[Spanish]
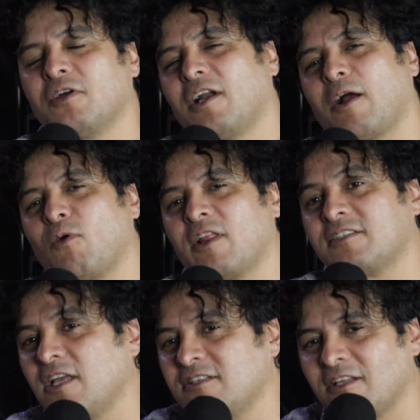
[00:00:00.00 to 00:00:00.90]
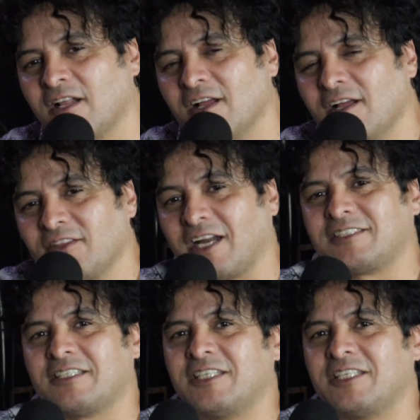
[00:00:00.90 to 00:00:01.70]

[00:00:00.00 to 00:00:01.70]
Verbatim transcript: Era la cuerda 6 en el traste